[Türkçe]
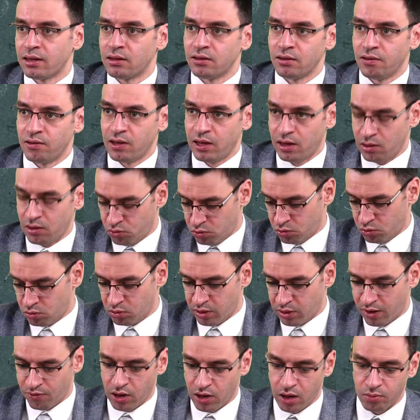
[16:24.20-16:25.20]
ya da onun
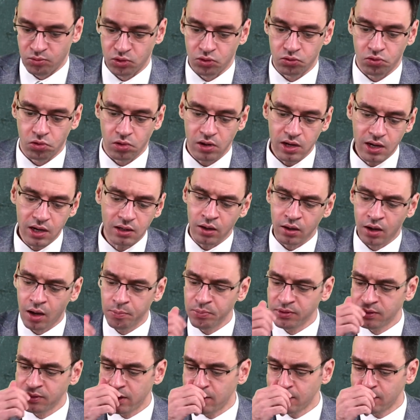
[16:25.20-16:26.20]
devamında olarak.
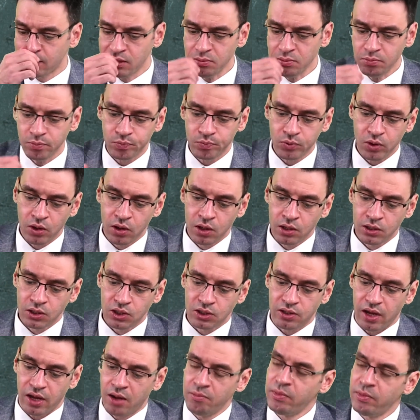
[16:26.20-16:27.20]
Kapitalizm
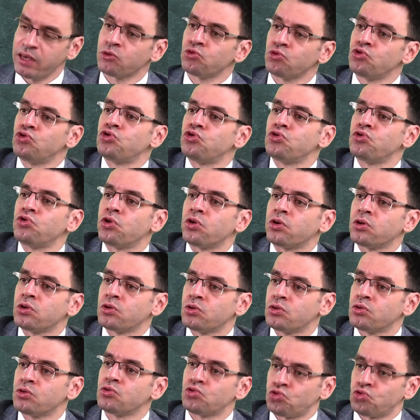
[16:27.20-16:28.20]
işte emek gücünü
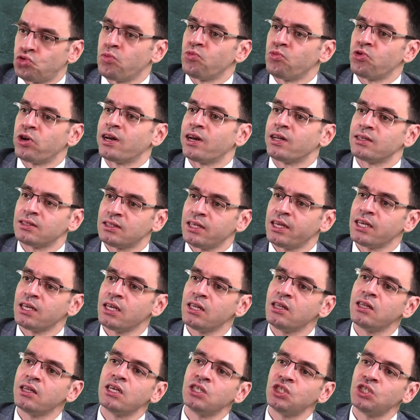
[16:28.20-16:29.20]
sömürerek
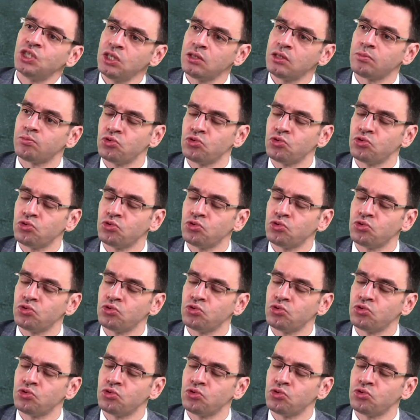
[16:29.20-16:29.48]
zenginleşir.